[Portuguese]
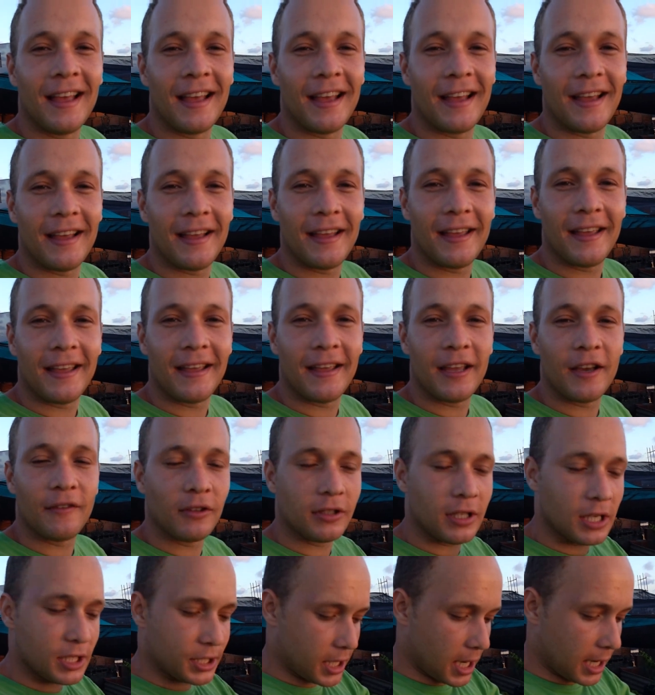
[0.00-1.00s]
É, eu
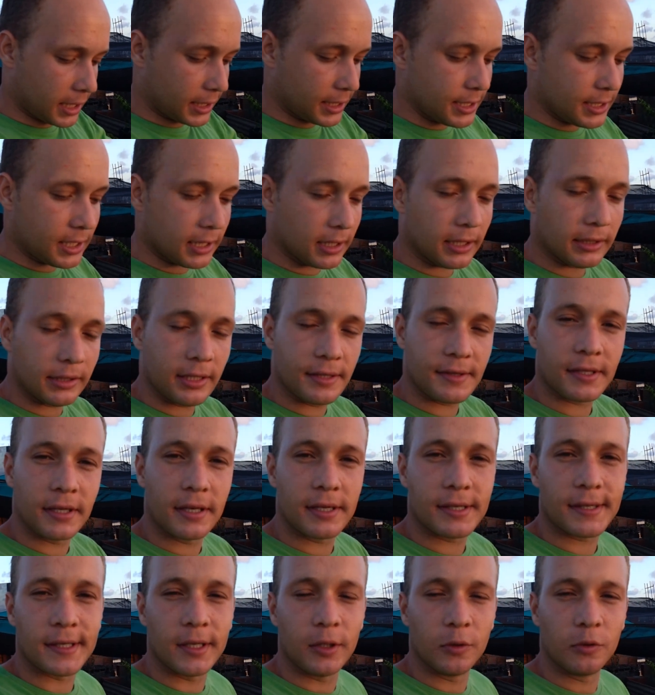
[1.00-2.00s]
vou deixar aqui na
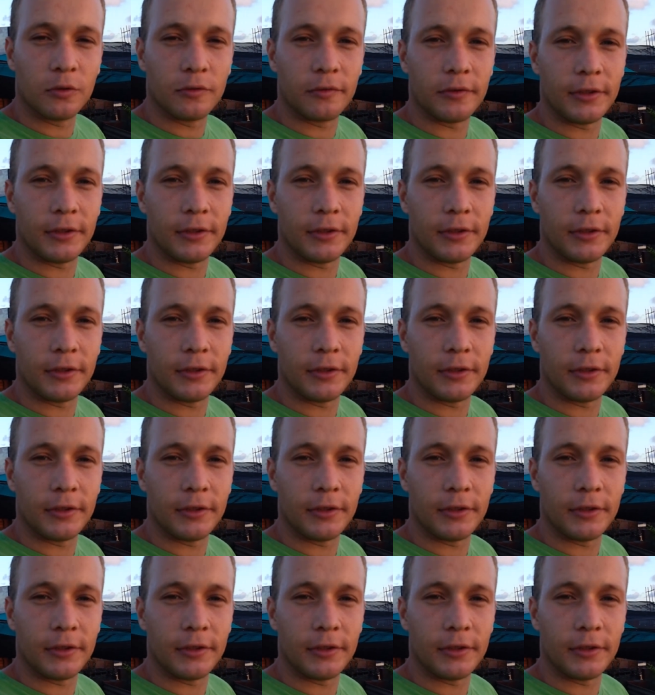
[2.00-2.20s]
descrição do